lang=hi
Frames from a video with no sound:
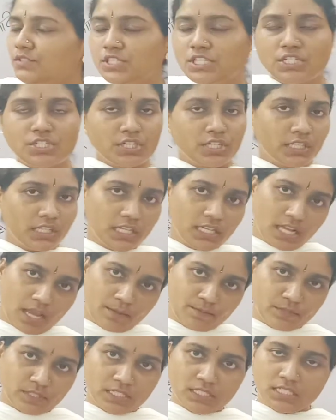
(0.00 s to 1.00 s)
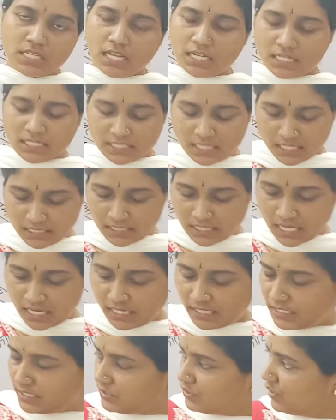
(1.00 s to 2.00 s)
विशेषण के नाम से जाना जाता
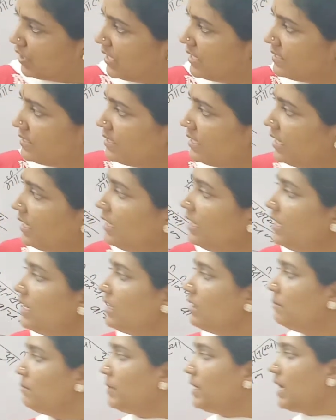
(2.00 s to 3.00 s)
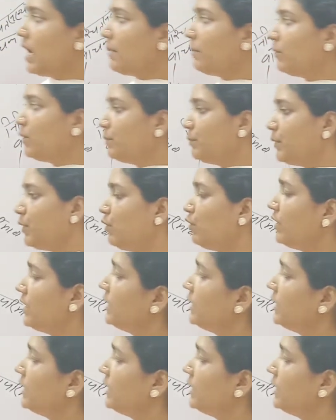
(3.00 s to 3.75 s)
है जैसे मैं आपको प्रयोग